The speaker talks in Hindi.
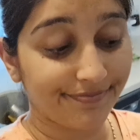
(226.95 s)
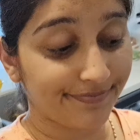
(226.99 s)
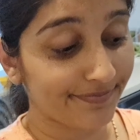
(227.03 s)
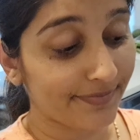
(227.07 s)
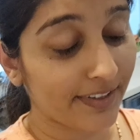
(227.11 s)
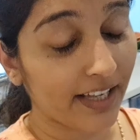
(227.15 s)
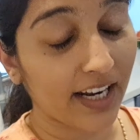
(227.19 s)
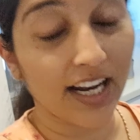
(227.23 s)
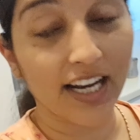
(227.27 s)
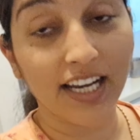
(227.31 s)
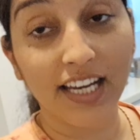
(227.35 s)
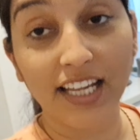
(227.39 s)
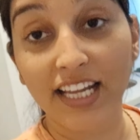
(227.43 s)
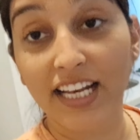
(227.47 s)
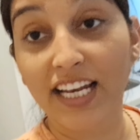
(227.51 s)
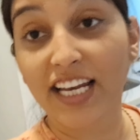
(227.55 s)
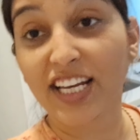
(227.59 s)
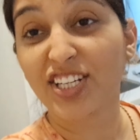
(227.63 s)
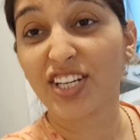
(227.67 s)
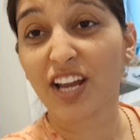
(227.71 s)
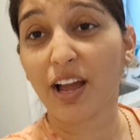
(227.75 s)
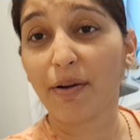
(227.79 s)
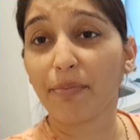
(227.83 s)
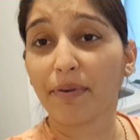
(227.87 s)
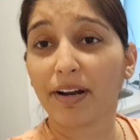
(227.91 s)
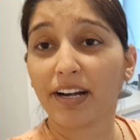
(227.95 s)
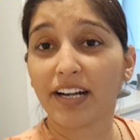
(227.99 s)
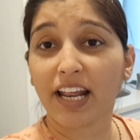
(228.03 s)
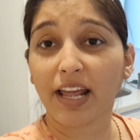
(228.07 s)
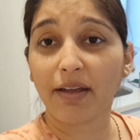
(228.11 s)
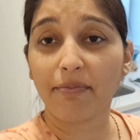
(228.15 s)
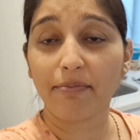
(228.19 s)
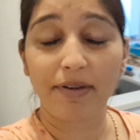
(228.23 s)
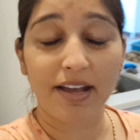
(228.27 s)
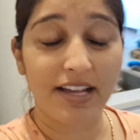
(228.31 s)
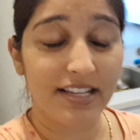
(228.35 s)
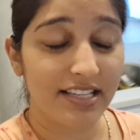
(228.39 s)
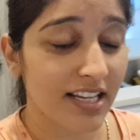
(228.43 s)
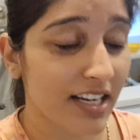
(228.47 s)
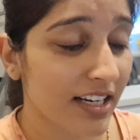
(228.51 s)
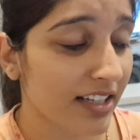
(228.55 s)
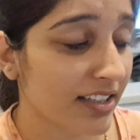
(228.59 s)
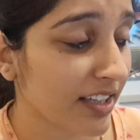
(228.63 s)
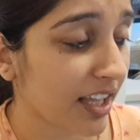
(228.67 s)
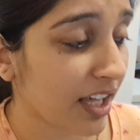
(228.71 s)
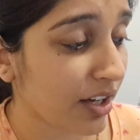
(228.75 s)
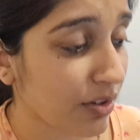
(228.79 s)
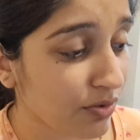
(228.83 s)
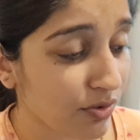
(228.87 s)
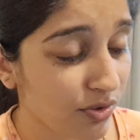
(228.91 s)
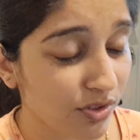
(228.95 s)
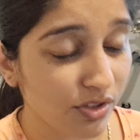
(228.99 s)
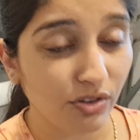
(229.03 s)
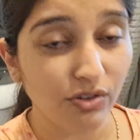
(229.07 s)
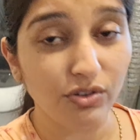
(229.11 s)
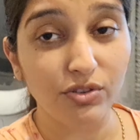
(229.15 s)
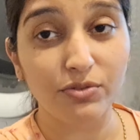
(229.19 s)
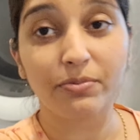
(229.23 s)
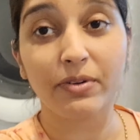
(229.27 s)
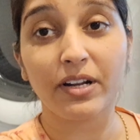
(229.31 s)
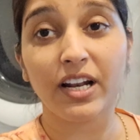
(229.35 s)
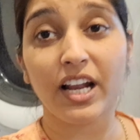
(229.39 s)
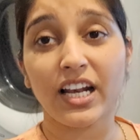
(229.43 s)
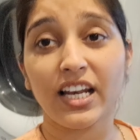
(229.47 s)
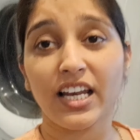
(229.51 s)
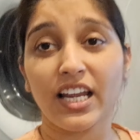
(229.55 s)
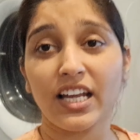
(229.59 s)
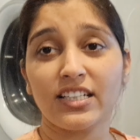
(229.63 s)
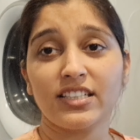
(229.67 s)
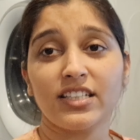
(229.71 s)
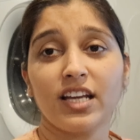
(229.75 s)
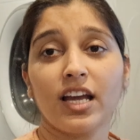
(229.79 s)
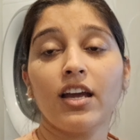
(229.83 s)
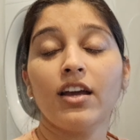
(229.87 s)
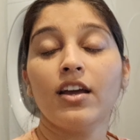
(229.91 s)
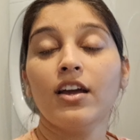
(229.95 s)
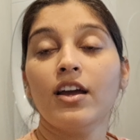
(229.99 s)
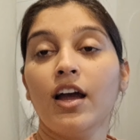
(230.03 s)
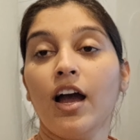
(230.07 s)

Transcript: बनाने के लिए शाम के टाइम में ऐसा लगता है कुछ ना कुछ बना लिया जाए